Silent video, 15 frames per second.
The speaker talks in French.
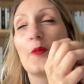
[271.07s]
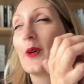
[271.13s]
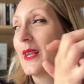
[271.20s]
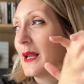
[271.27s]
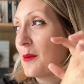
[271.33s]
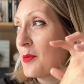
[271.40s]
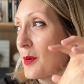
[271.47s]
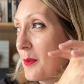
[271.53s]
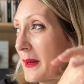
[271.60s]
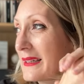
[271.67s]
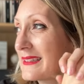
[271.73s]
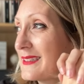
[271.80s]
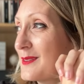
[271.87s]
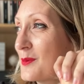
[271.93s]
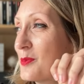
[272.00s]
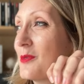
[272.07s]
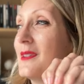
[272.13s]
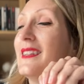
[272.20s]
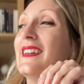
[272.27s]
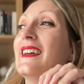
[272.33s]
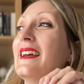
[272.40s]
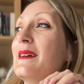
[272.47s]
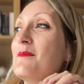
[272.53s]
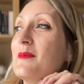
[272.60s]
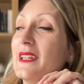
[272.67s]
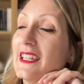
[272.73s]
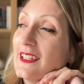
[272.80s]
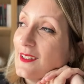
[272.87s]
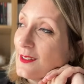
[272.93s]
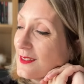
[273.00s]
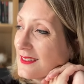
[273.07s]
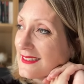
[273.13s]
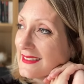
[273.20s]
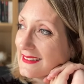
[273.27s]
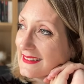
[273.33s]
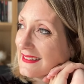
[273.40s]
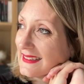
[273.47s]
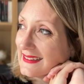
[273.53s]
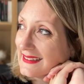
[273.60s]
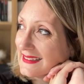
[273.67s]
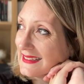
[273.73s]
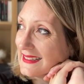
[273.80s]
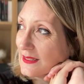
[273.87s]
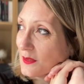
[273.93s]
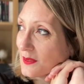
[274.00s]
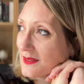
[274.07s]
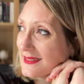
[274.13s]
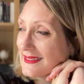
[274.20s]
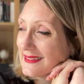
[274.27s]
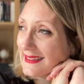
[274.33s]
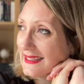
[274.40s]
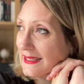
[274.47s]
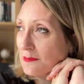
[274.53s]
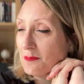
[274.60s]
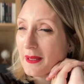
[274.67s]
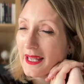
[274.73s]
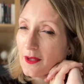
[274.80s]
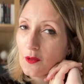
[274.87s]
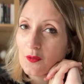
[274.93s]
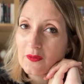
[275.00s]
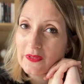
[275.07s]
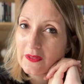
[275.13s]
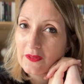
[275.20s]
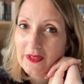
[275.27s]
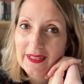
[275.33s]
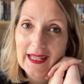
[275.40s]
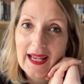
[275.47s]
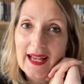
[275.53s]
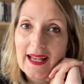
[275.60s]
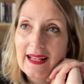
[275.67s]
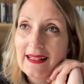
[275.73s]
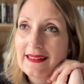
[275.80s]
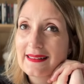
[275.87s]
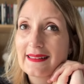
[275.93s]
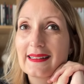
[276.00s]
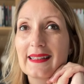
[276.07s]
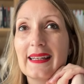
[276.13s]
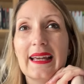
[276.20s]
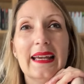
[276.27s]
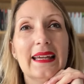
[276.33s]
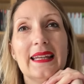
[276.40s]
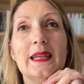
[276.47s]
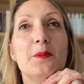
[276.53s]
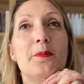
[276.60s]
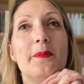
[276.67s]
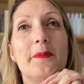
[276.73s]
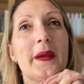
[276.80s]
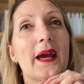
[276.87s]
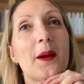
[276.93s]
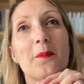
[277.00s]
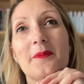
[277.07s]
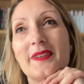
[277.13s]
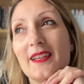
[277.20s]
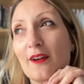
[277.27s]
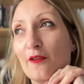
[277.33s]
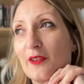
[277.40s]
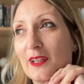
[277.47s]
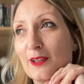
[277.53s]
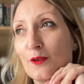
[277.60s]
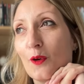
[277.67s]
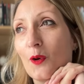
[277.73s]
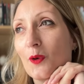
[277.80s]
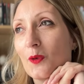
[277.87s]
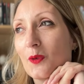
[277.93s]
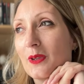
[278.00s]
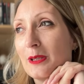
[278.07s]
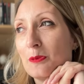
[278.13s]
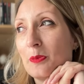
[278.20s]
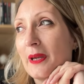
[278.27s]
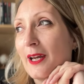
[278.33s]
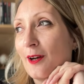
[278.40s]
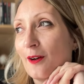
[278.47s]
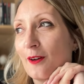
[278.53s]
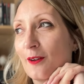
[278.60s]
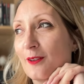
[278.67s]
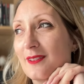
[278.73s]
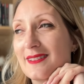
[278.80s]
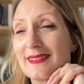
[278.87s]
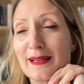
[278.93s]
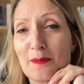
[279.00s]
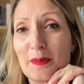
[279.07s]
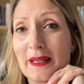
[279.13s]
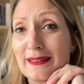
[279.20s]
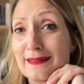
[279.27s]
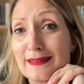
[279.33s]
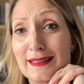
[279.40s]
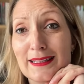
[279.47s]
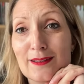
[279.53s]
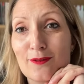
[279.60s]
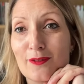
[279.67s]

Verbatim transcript: bon, il est un peu reparti depuis, mais euh, c'était euh, c'était hyper convivial, c'était hyper bienveillant, hyper euh, sympathique.